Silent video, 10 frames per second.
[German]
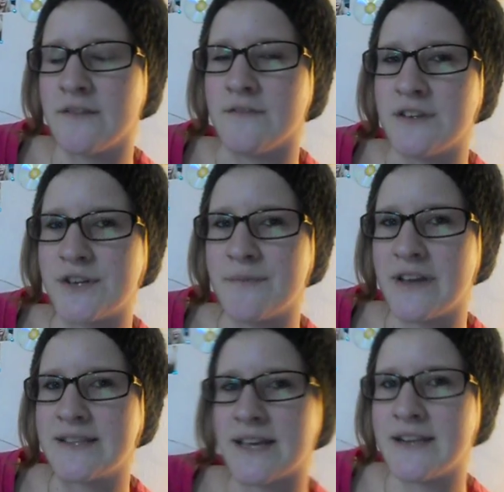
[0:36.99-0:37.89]
Wie sollen wir
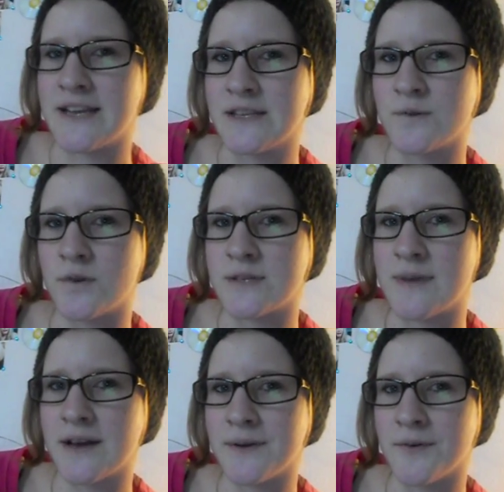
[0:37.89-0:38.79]
jetzt einen Tanzkurs
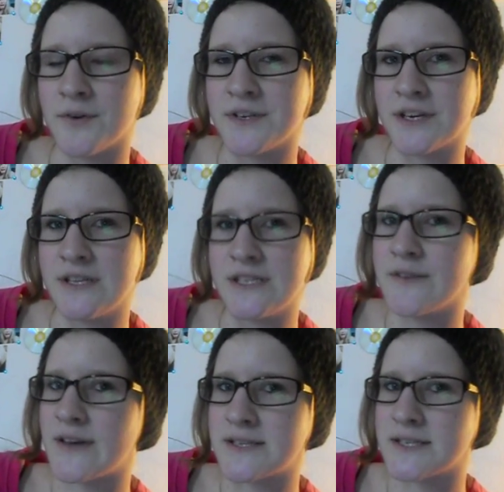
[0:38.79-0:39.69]
machen? Und drittens,
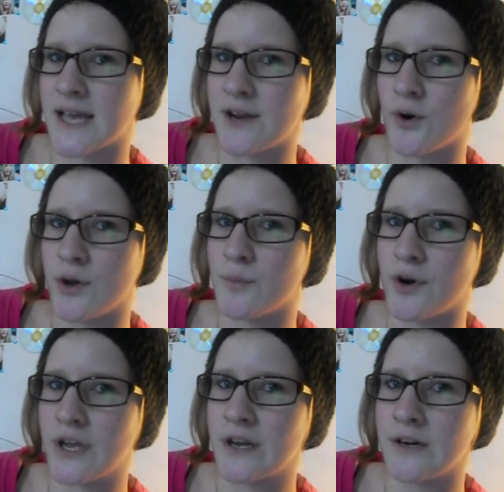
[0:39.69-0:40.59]
was ist ein
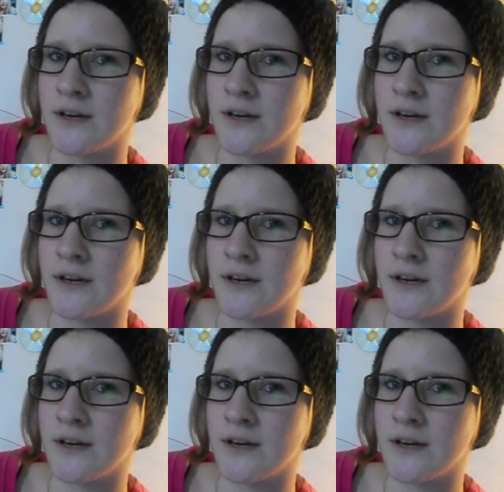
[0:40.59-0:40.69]
Oimoi?